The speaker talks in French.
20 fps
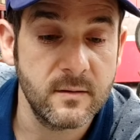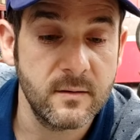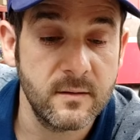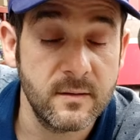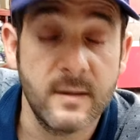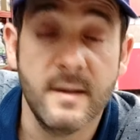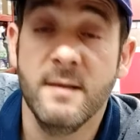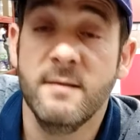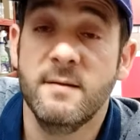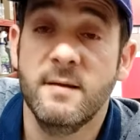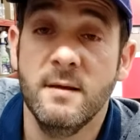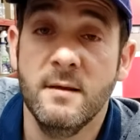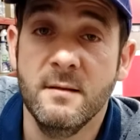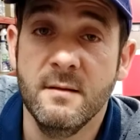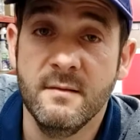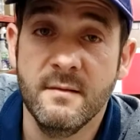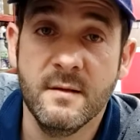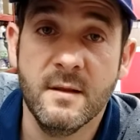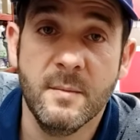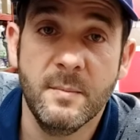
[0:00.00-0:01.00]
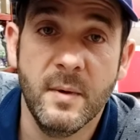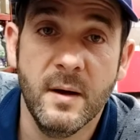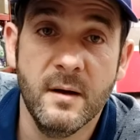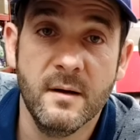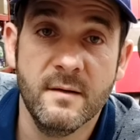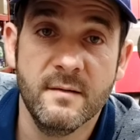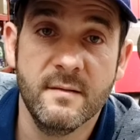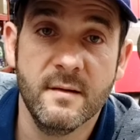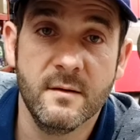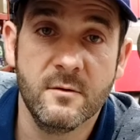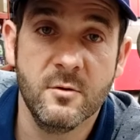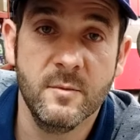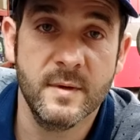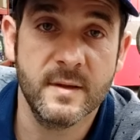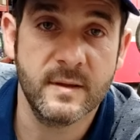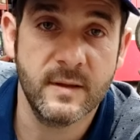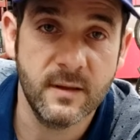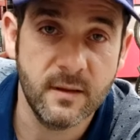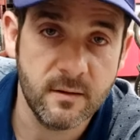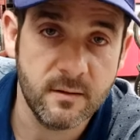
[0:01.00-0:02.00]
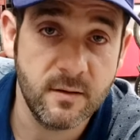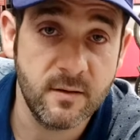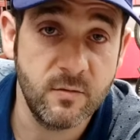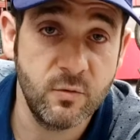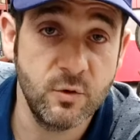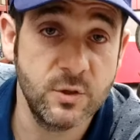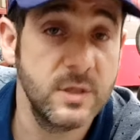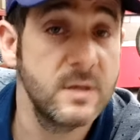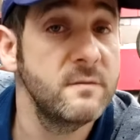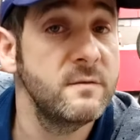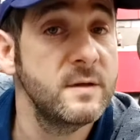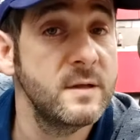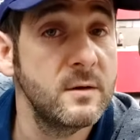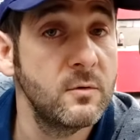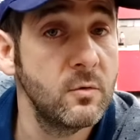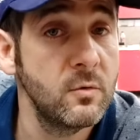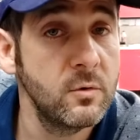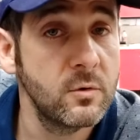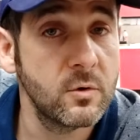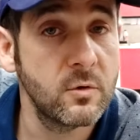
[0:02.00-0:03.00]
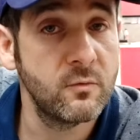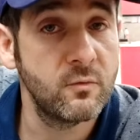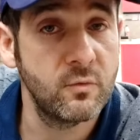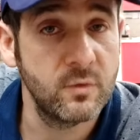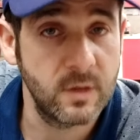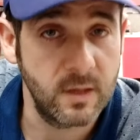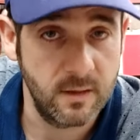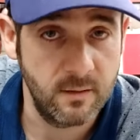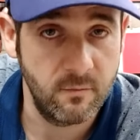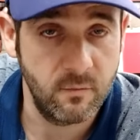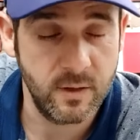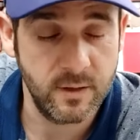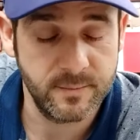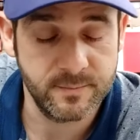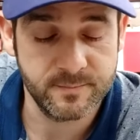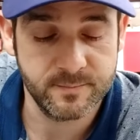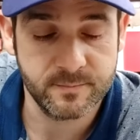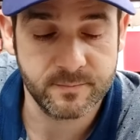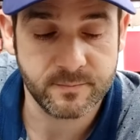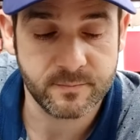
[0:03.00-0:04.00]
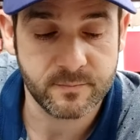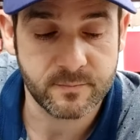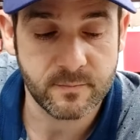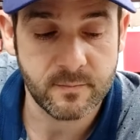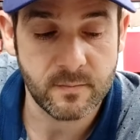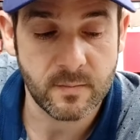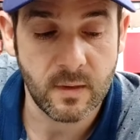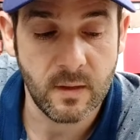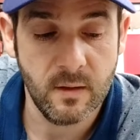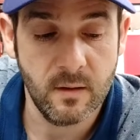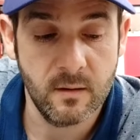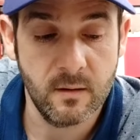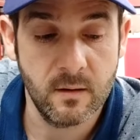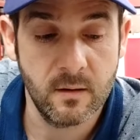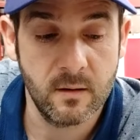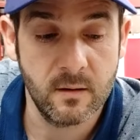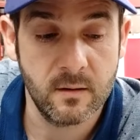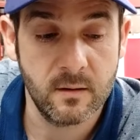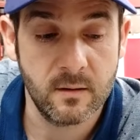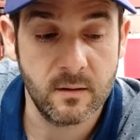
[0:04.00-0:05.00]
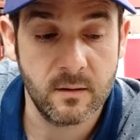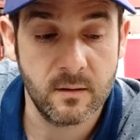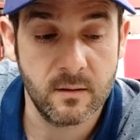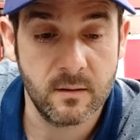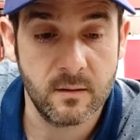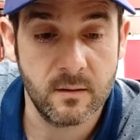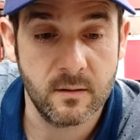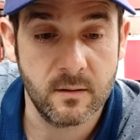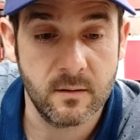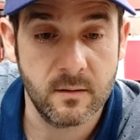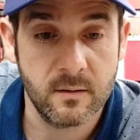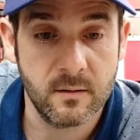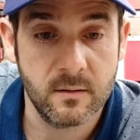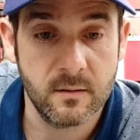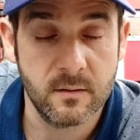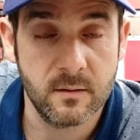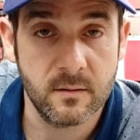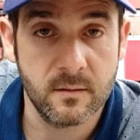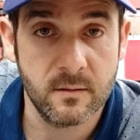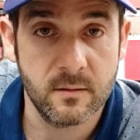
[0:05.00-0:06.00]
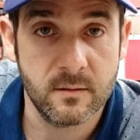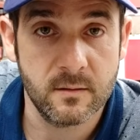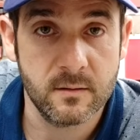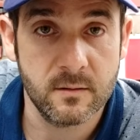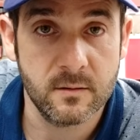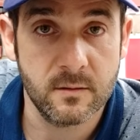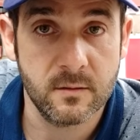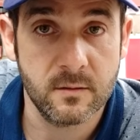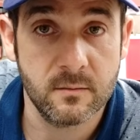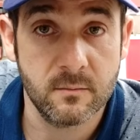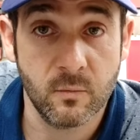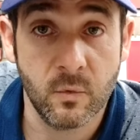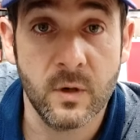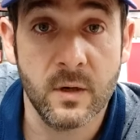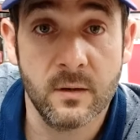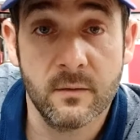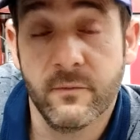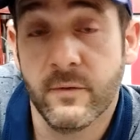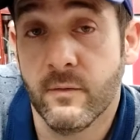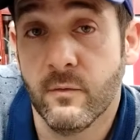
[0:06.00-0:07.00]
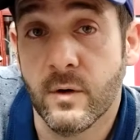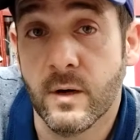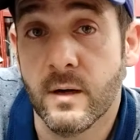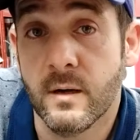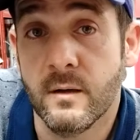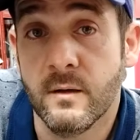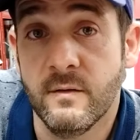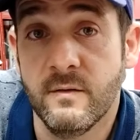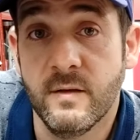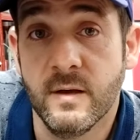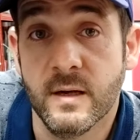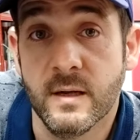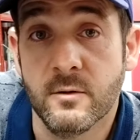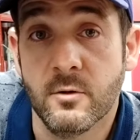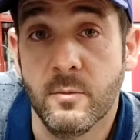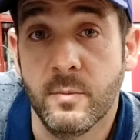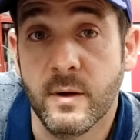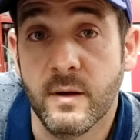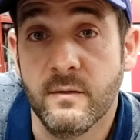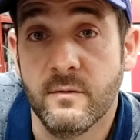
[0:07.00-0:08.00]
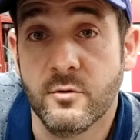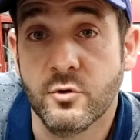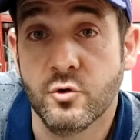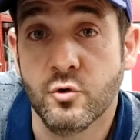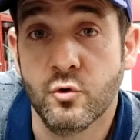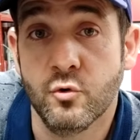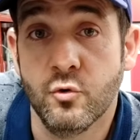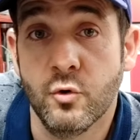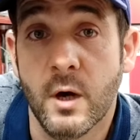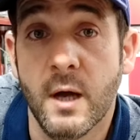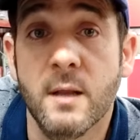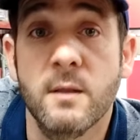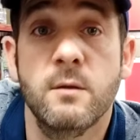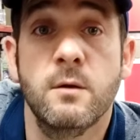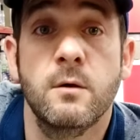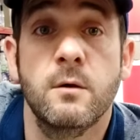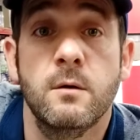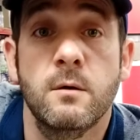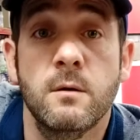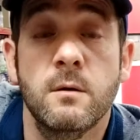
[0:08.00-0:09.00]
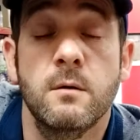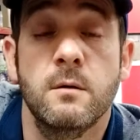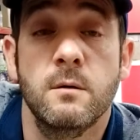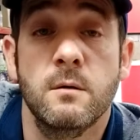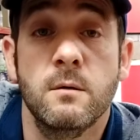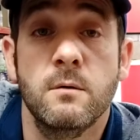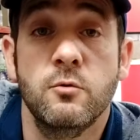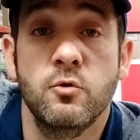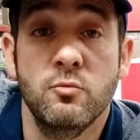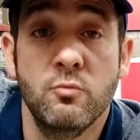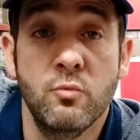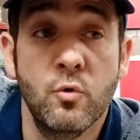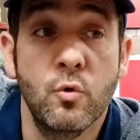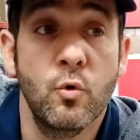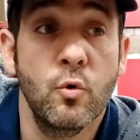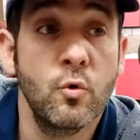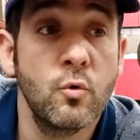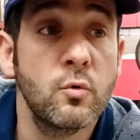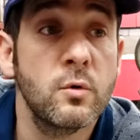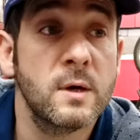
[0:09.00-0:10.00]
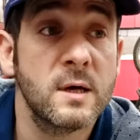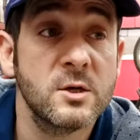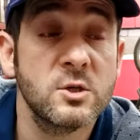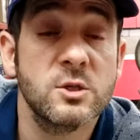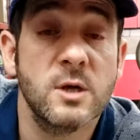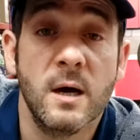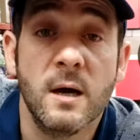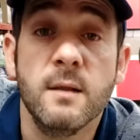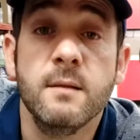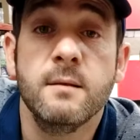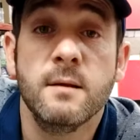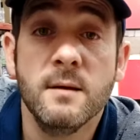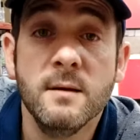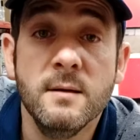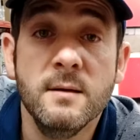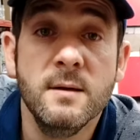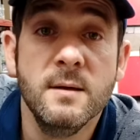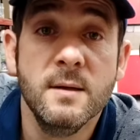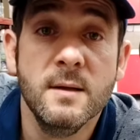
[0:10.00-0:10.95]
n'hésitez pas à laisser en commentaire des sujets de vidéos que vous voudriez voir. Moi, voilà, ici à l'entreprise, je rentre euh, du boulot quand j'en rentre.